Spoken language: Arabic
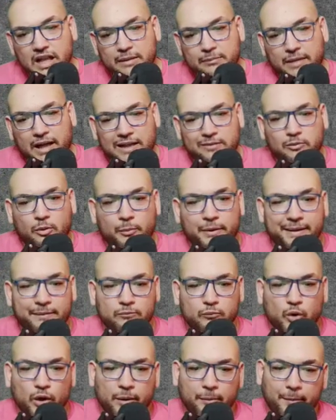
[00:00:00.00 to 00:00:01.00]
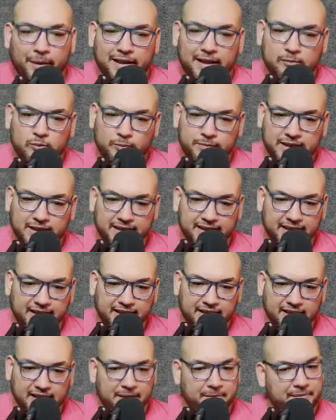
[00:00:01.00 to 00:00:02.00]
معلومة مهمة
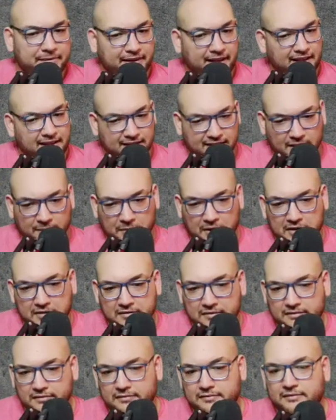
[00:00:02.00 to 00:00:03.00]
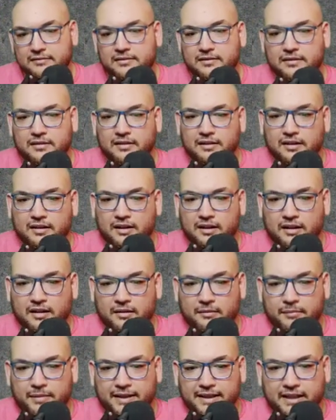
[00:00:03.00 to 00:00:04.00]
للمبتدئين أمثالي طبعا
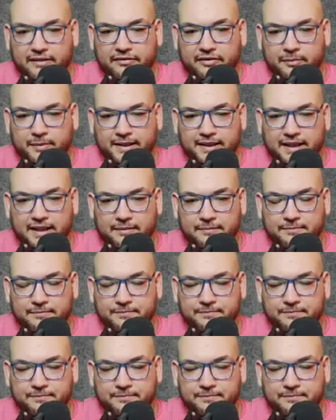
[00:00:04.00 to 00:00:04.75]
بيدق في بيدق